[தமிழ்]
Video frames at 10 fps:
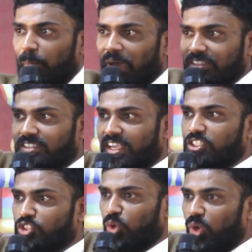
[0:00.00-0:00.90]
மற்ற
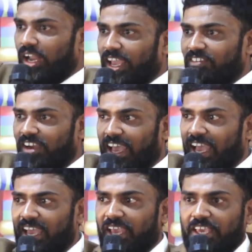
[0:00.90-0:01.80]
சூழ்நிலையை விட
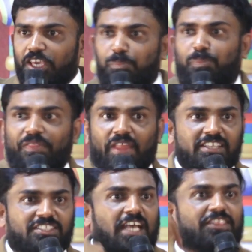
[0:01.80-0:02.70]

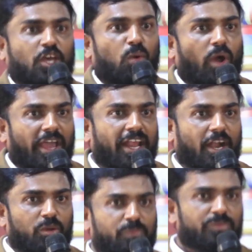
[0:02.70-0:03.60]
இப்பந்தான் சத்தம்
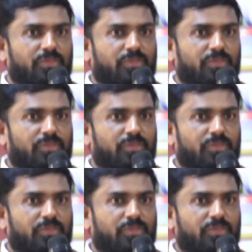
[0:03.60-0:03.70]
உயரணும்